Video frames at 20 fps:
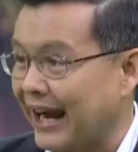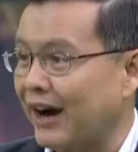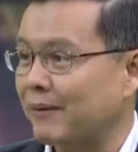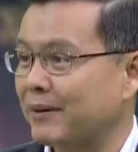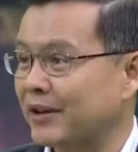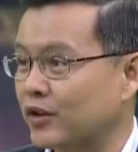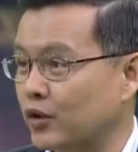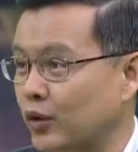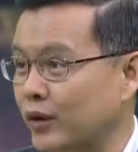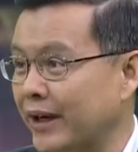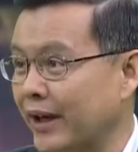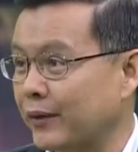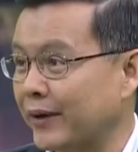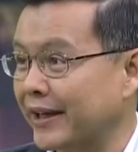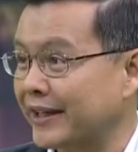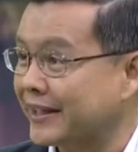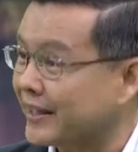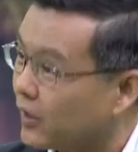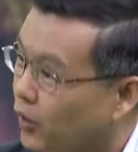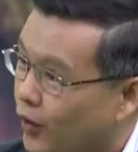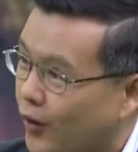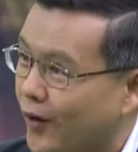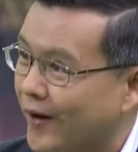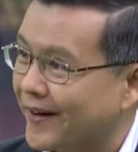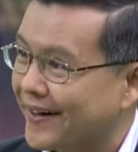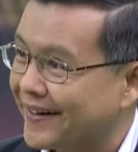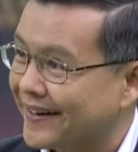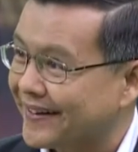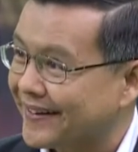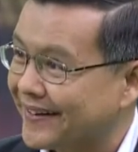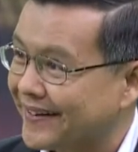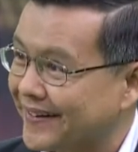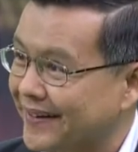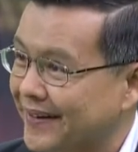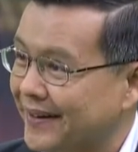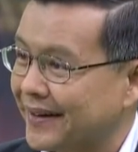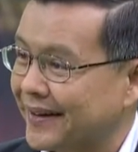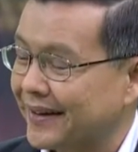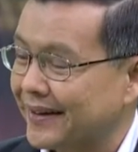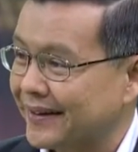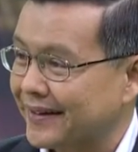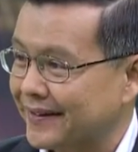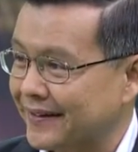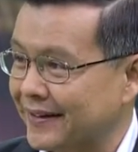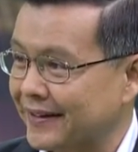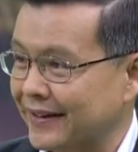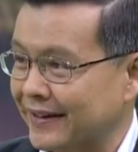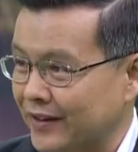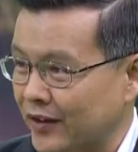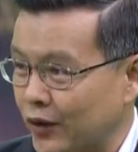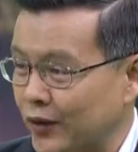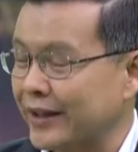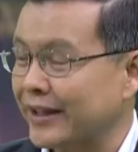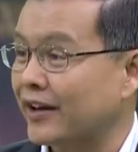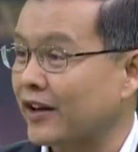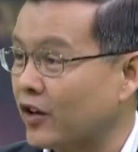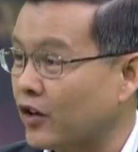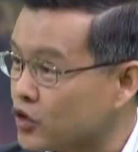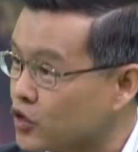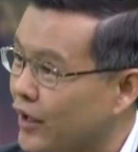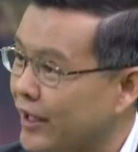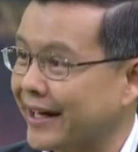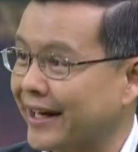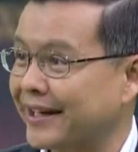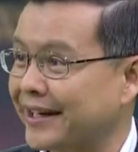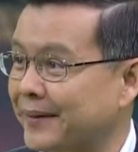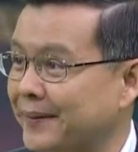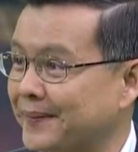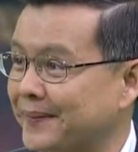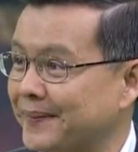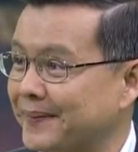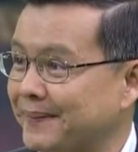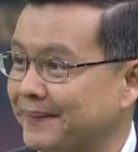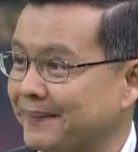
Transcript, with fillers: ก้าวไปสู่ในเวทีโลกซึ่งตรงนี้เราต้องช่วยกันครับ